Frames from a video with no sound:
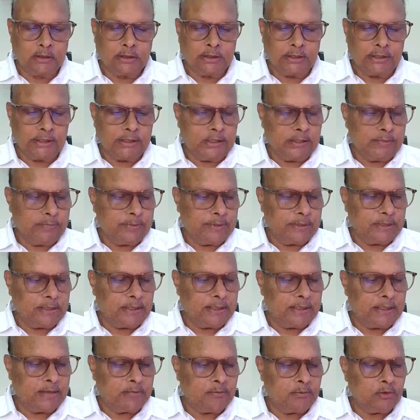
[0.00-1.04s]
టీడీపీ
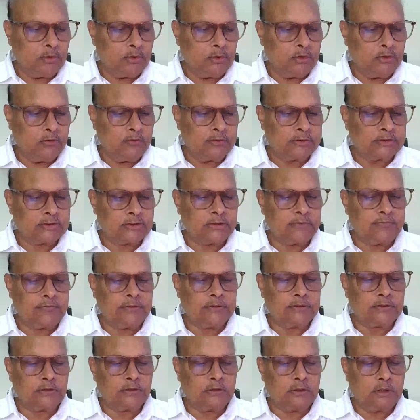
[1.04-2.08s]
హయాంలో యూనివర్సిటీ
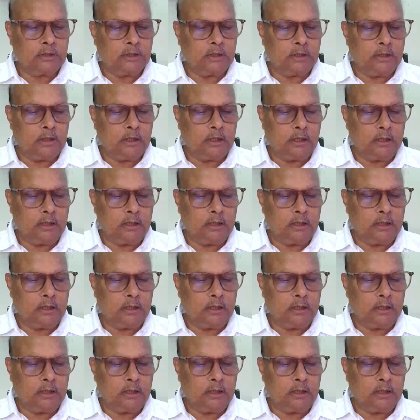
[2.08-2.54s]
బీసీలుగా